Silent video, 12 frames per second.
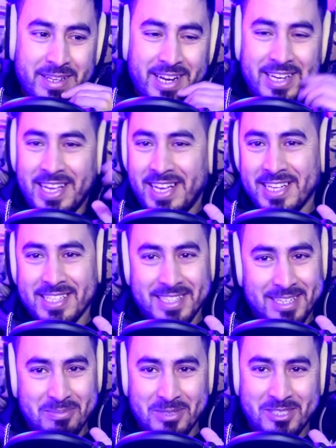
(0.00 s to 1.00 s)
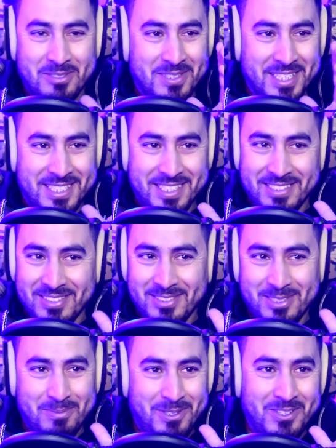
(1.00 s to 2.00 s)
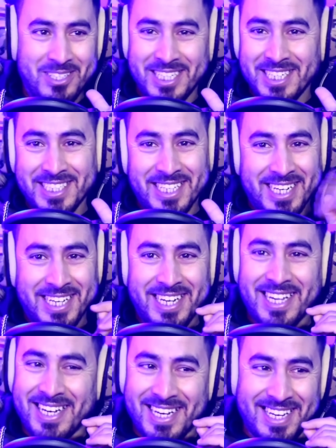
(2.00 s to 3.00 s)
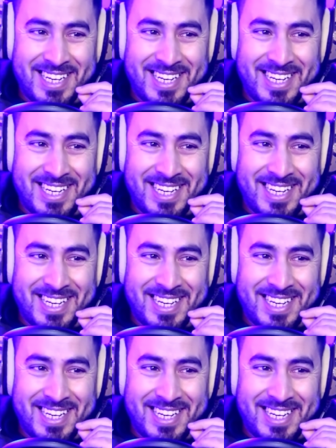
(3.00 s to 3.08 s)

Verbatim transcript: راه لا حياه لمن تنادي اسمحوا لي اللي تنكرغ